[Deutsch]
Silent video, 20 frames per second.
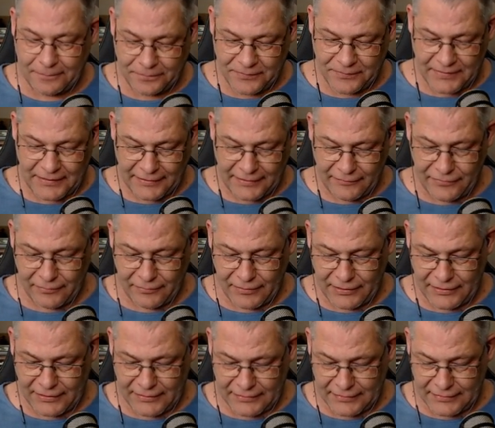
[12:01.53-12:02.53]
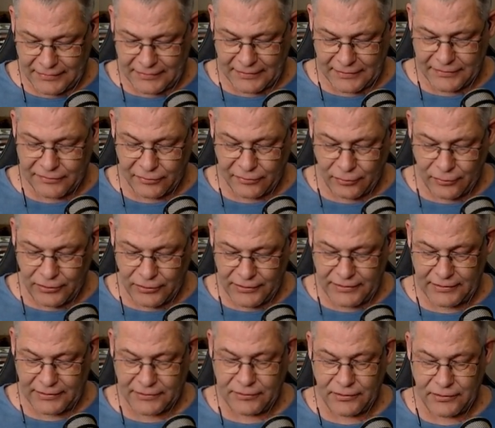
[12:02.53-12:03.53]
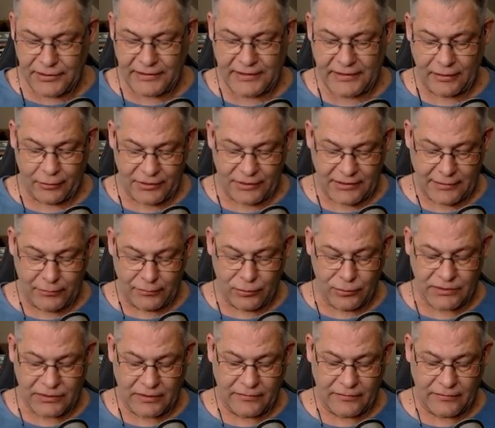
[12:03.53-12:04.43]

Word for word: denn wir machen ganz fröhlich natürlich heute am Montag